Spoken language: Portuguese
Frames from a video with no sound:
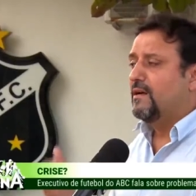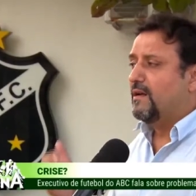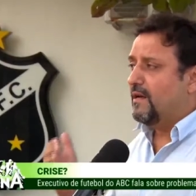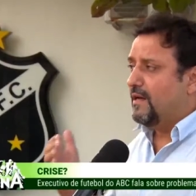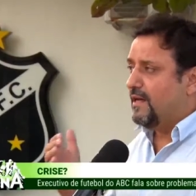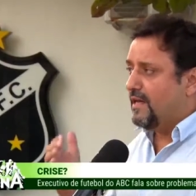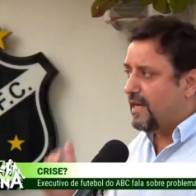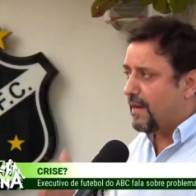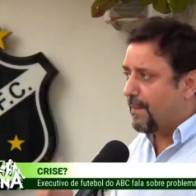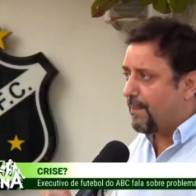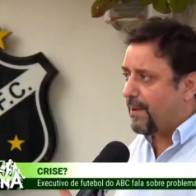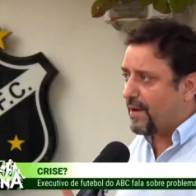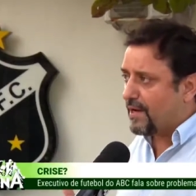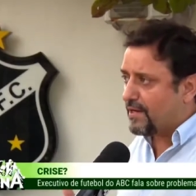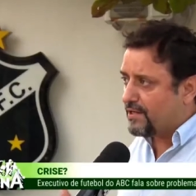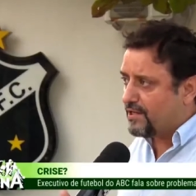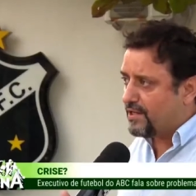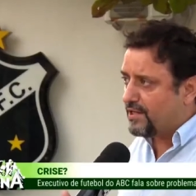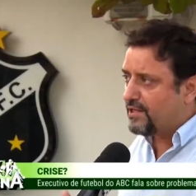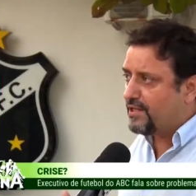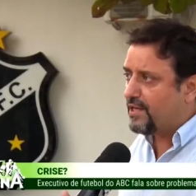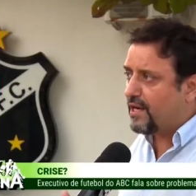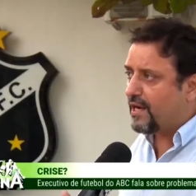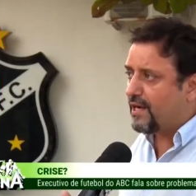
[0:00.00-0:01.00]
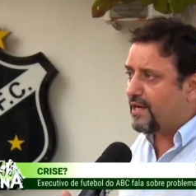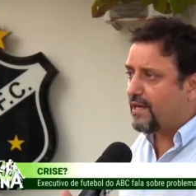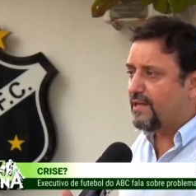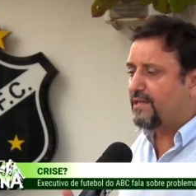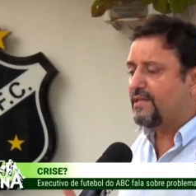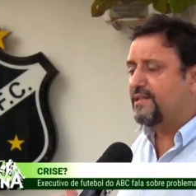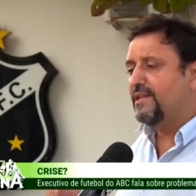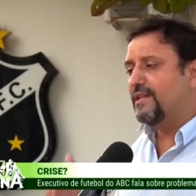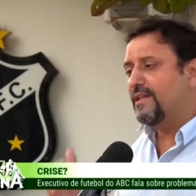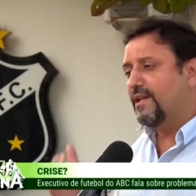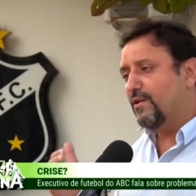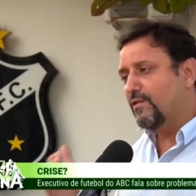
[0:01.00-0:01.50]
E a partir de aí,
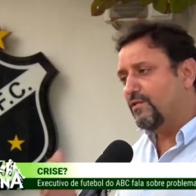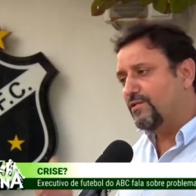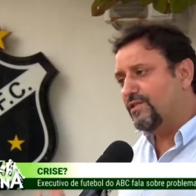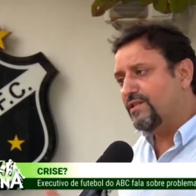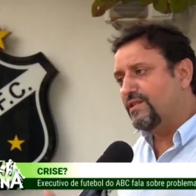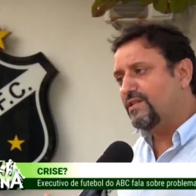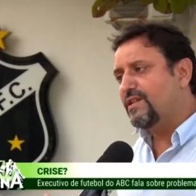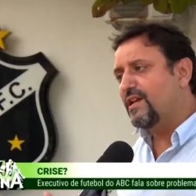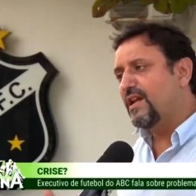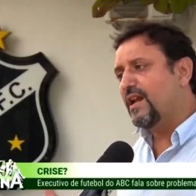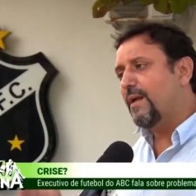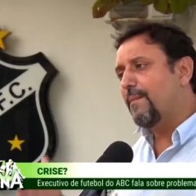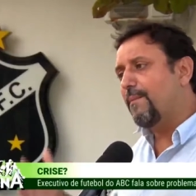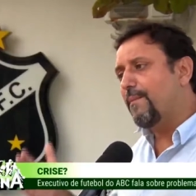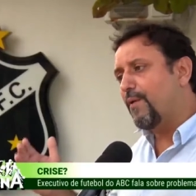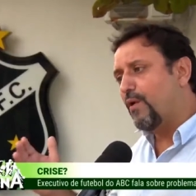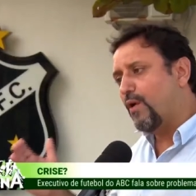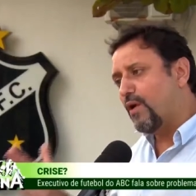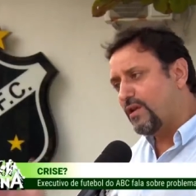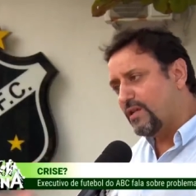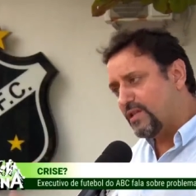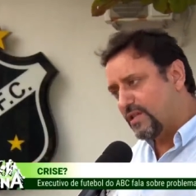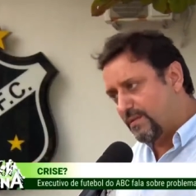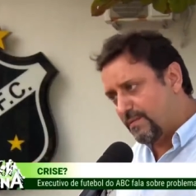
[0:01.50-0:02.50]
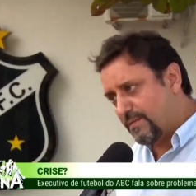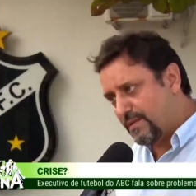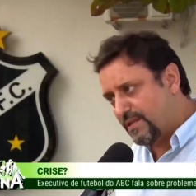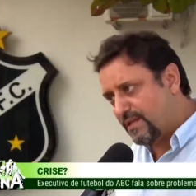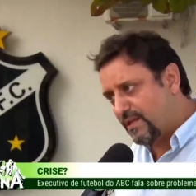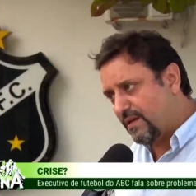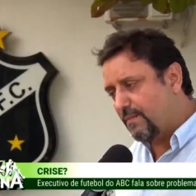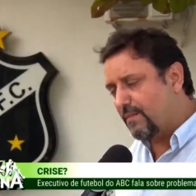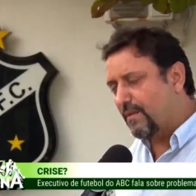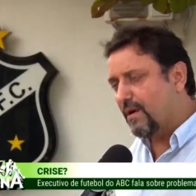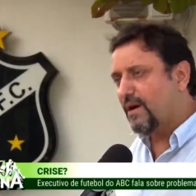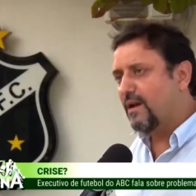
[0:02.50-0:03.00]
se Deus quiser, na próxima
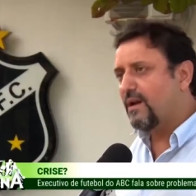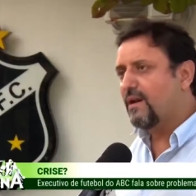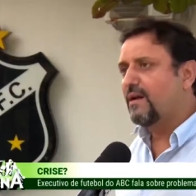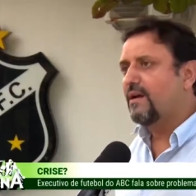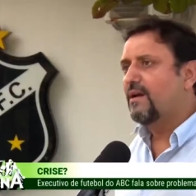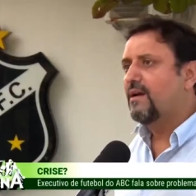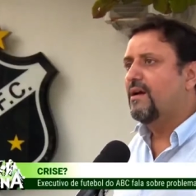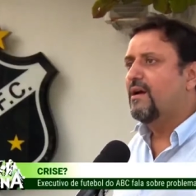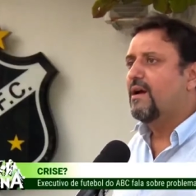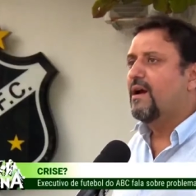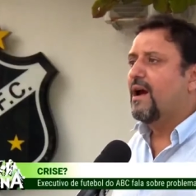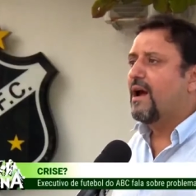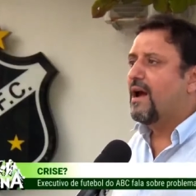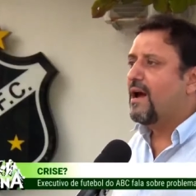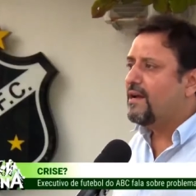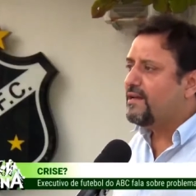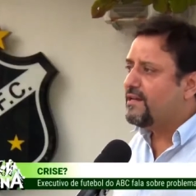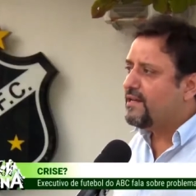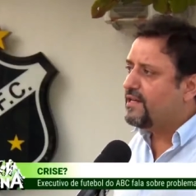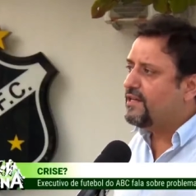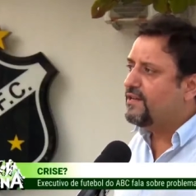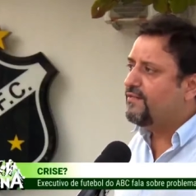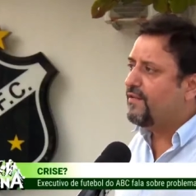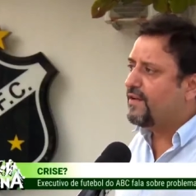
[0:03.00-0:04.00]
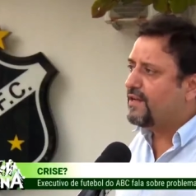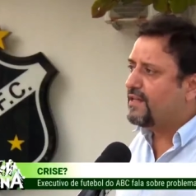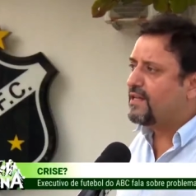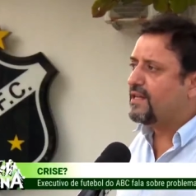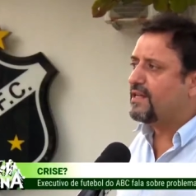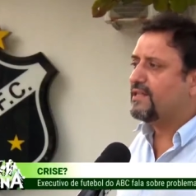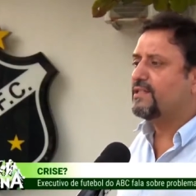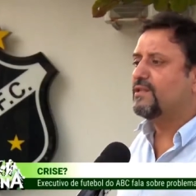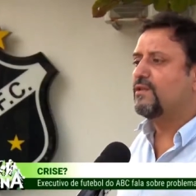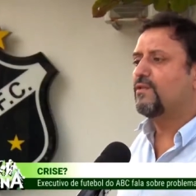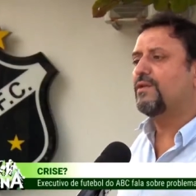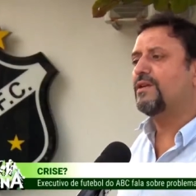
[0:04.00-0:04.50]
semana, a gente vai
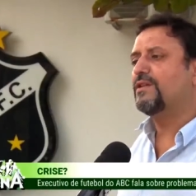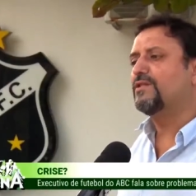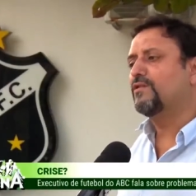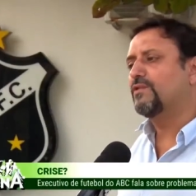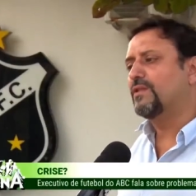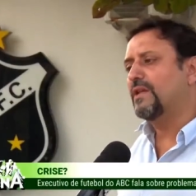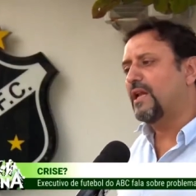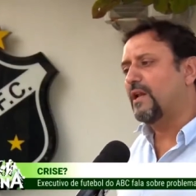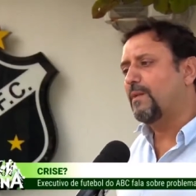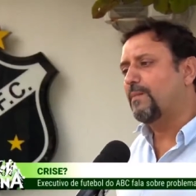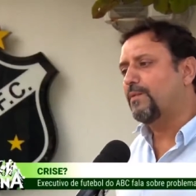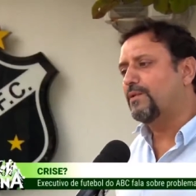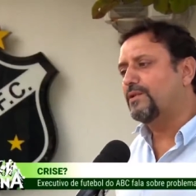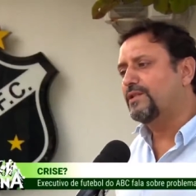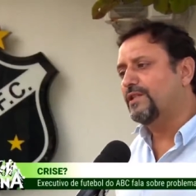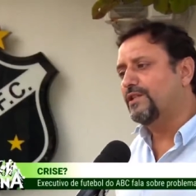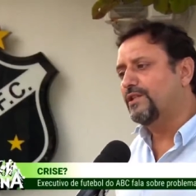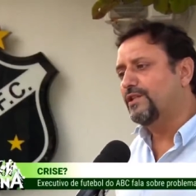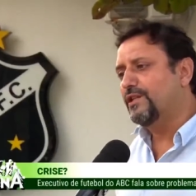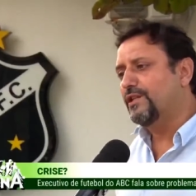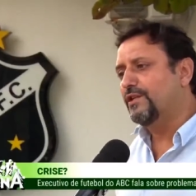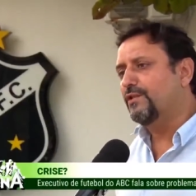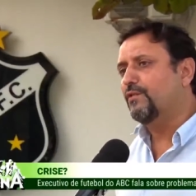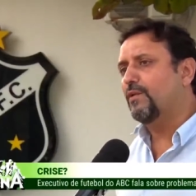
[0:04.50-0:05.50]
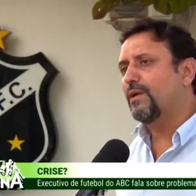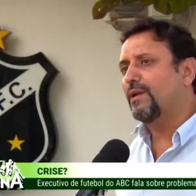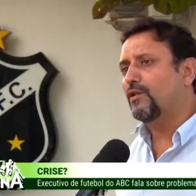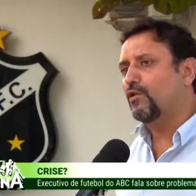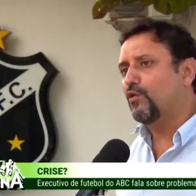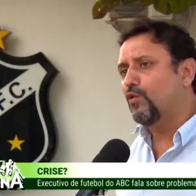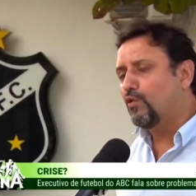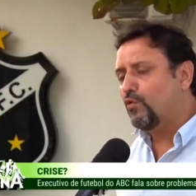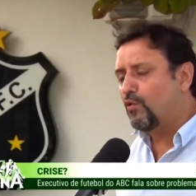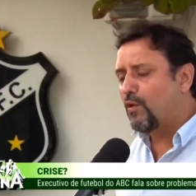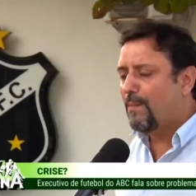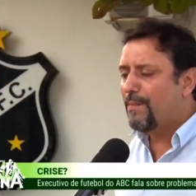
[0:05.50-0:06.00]
trazer um resultado positivo a
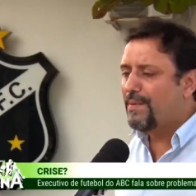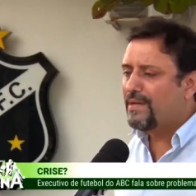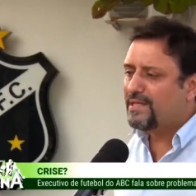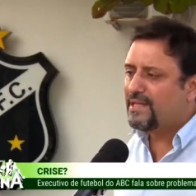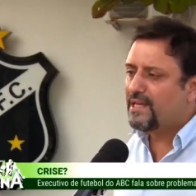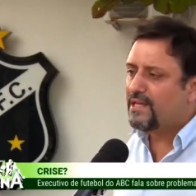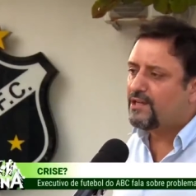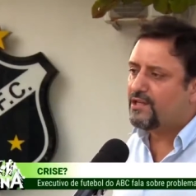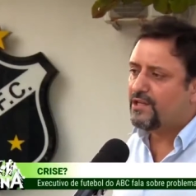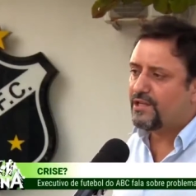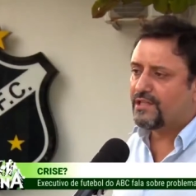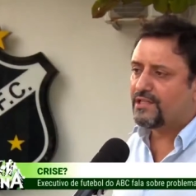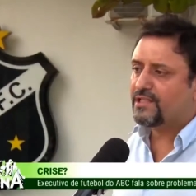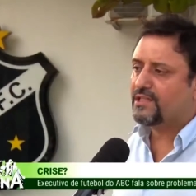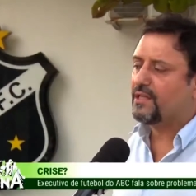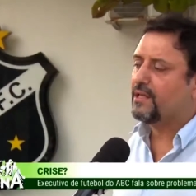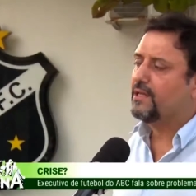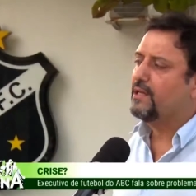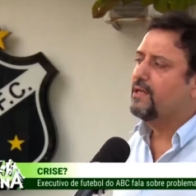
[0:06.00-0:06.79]
todo o ABCDista.